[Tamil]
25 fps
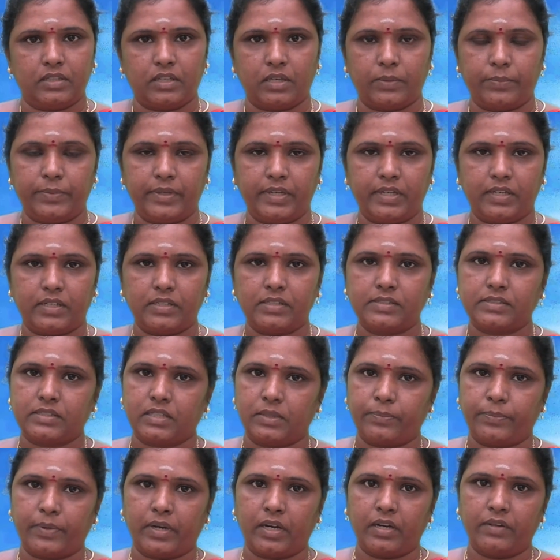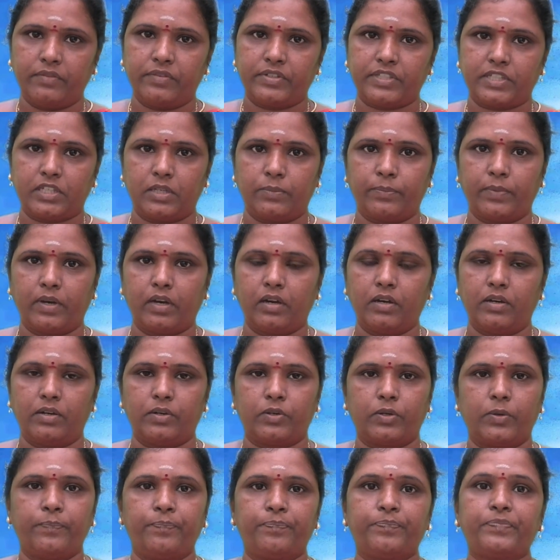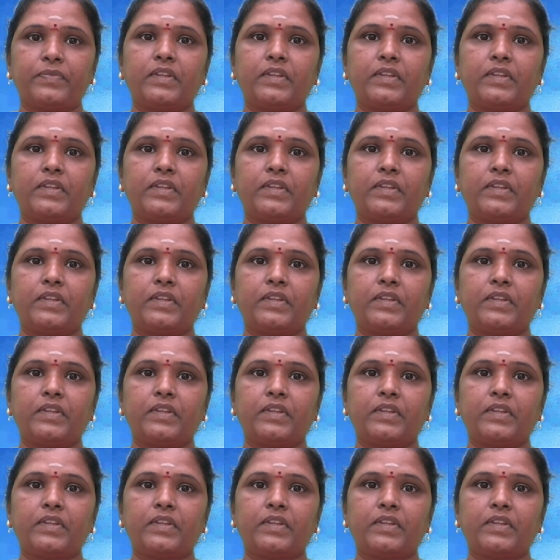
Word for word: அப்படின்றது சிறப்பான விஷயமாக இருக்கும்